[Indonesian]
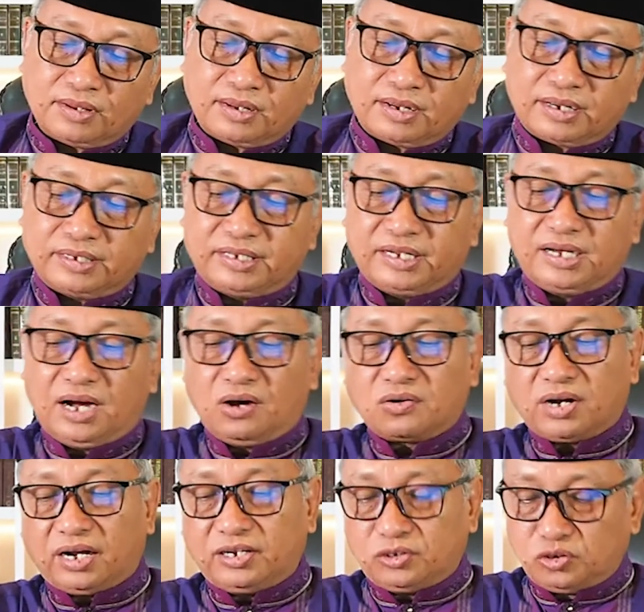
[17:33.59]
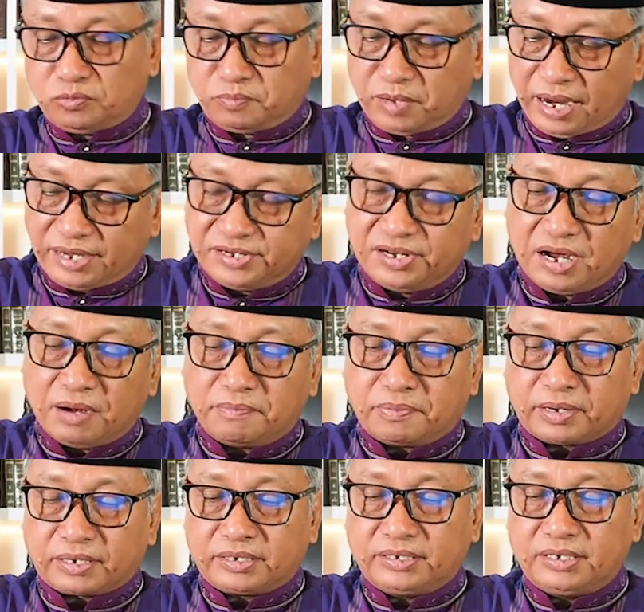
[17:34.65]
Ketika orang itu beranjak
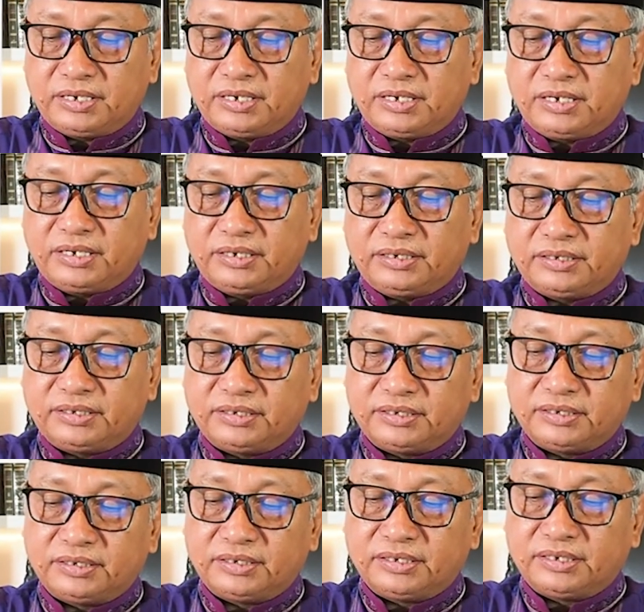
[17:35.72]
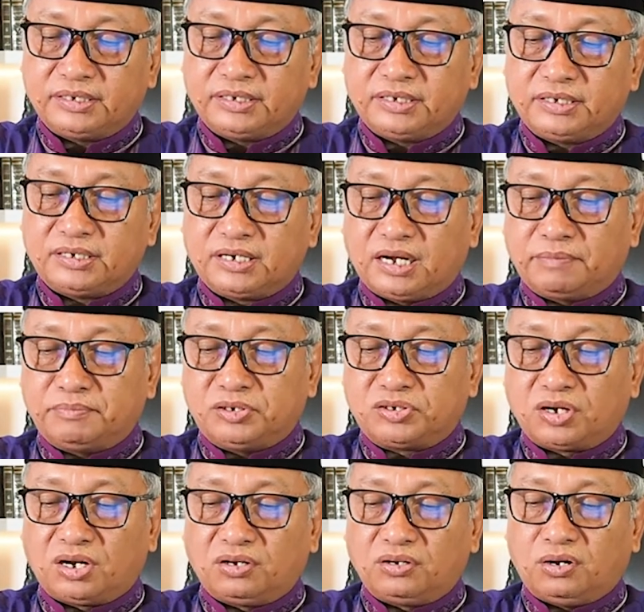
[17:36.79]
pergi, Nabi
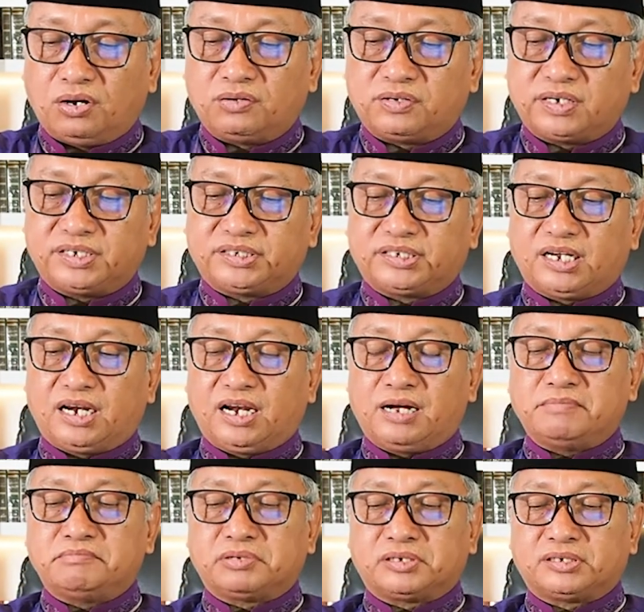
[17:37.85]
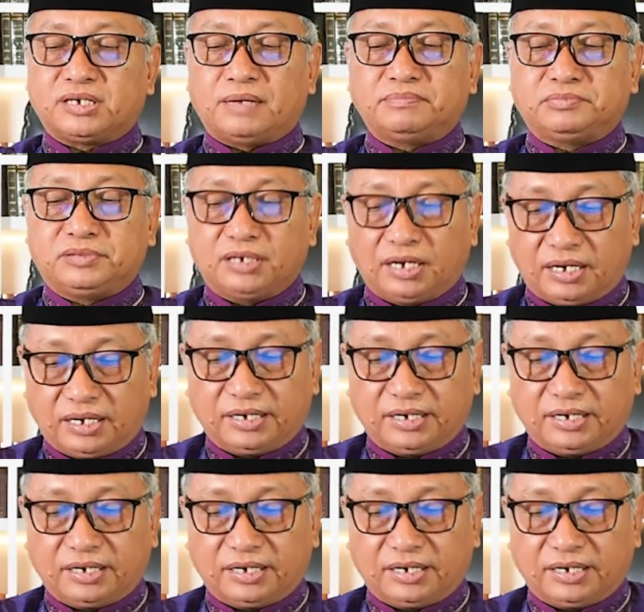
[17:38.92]
Shallallahu Alaihi Wasallam bersabda,